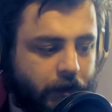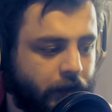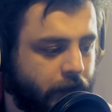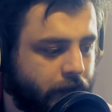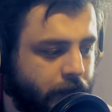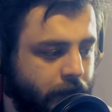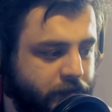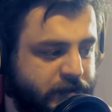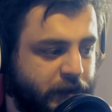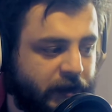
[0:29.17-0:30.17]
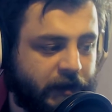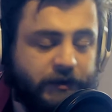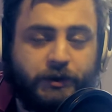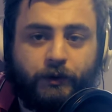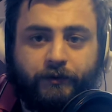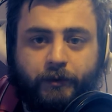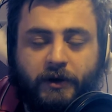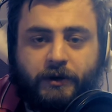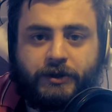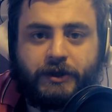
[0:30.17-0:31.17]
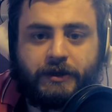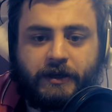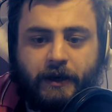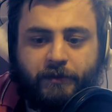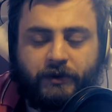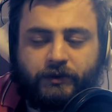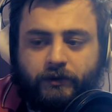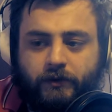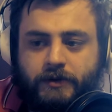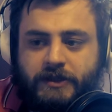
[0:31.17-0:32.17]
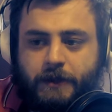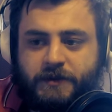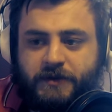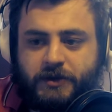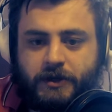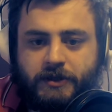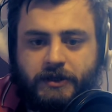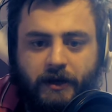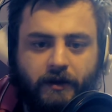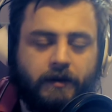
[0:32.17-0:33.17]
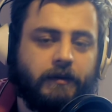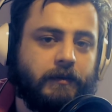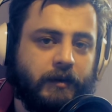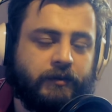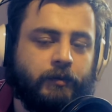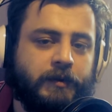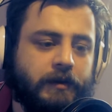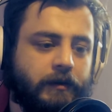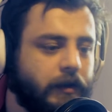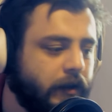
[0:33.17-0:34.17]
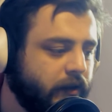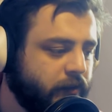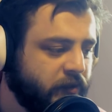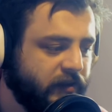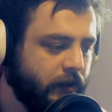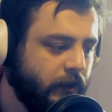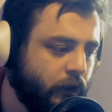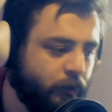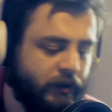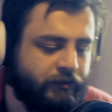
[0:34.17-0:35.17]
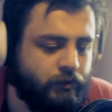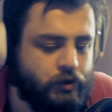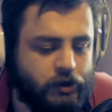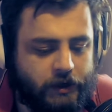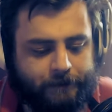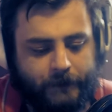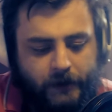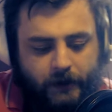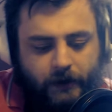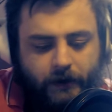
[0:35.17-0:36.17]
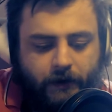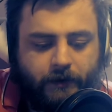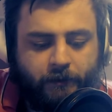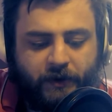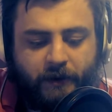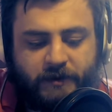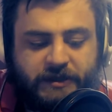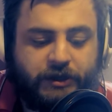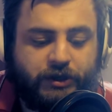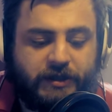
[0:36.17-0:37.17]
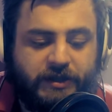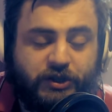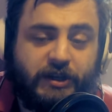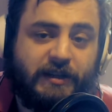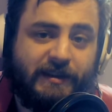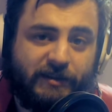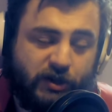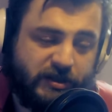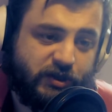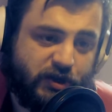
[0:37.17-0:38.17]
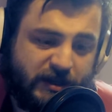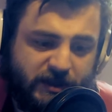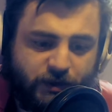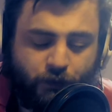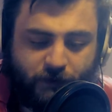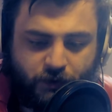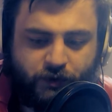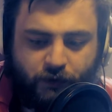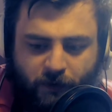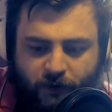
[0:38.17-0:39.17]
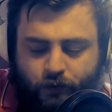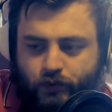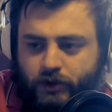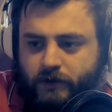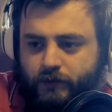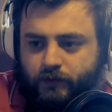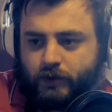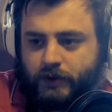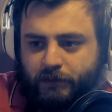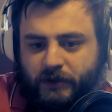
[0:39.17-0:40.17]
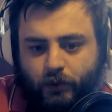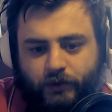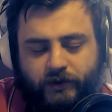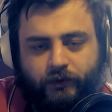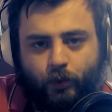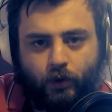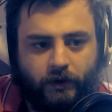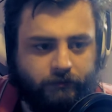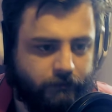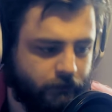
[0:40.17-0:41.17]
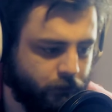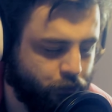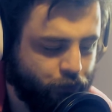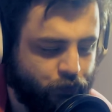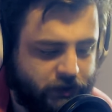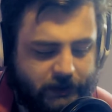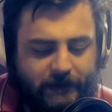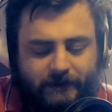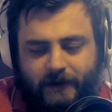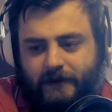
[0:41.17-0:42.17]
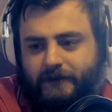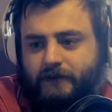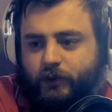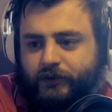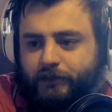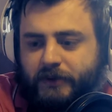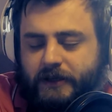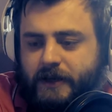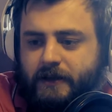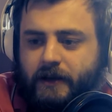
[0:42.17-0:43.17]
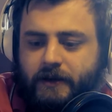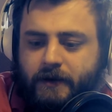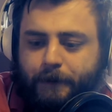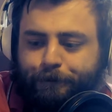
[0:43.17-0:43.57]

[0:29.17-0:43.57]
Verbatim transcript: а, посмотреть еще новые приключения Кепила, то 7 свежих серий, доступны специально для рупоров уже а, прямо сейчас. Точнее, для них сейчас 6 доступно, но 7 уже вот-вот на подходе, скоро будет открыт доступ и к ней для них.